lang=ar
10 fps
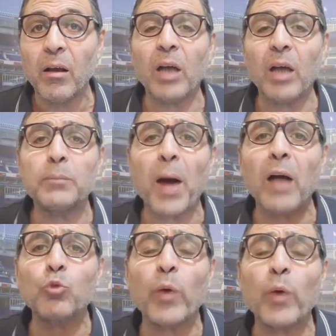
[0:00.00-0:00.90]

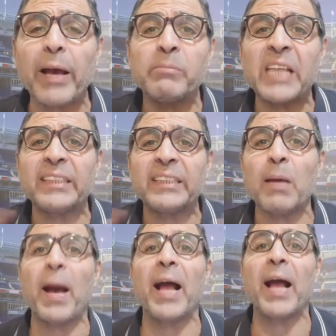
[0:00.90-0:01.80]
اربعات وخمسات يا
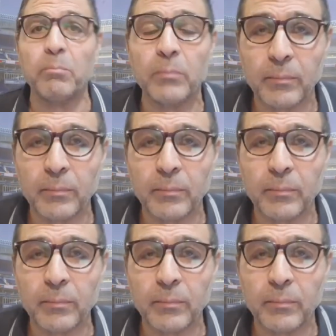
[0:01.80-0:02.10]
معلم